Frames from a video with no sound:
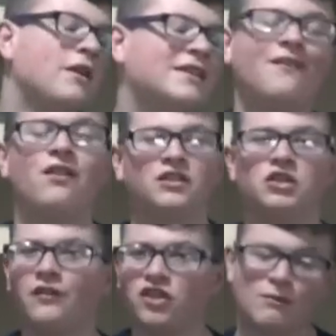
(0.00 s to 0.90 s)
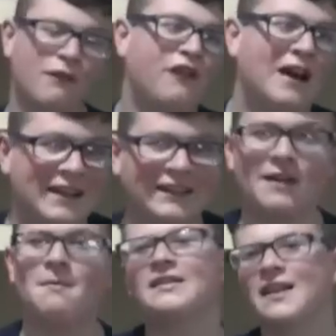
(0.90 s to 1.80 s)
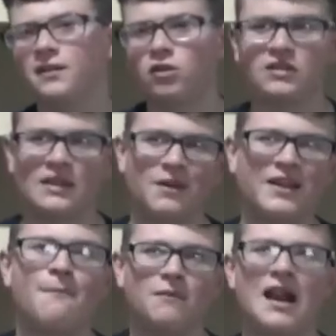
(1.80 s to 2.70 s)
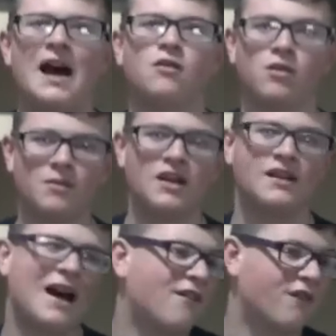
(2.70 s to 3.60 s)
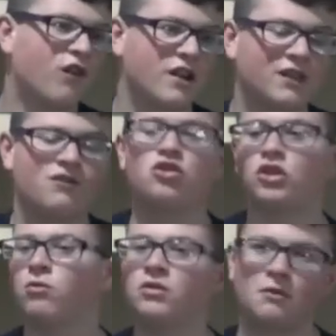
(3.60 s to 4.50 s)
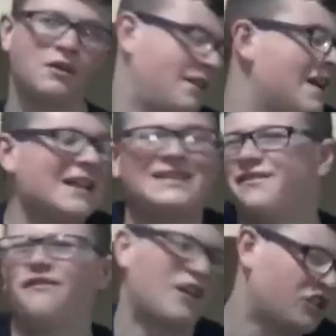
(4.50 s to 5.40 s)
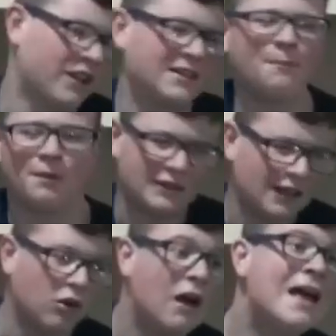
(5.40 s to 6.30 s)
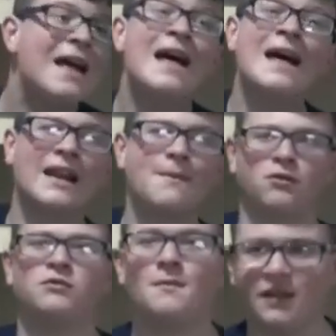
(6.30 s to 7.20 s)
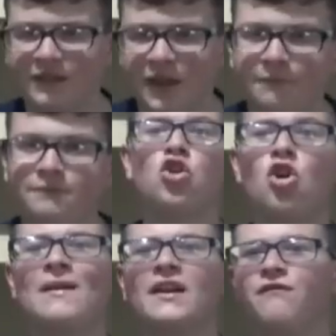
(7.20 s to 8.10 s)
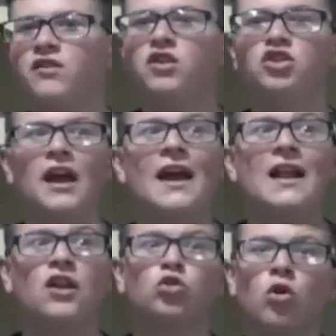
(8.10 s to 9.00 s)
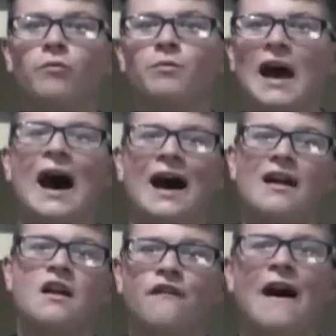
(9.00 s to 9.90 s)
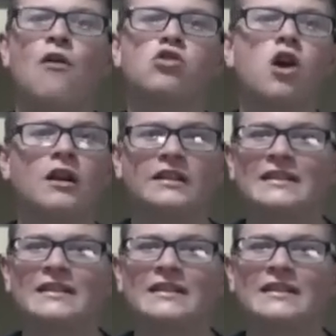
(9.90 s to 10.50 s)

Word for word: questa volta ce la facciamo a farne tre Ma sarà tosta perché a Milano il Milan avrà voglia di vincere Dopo tutti questi cazzi in faccia che sta prendendo ripetutamente Roma che vince, Dumbia fa un gol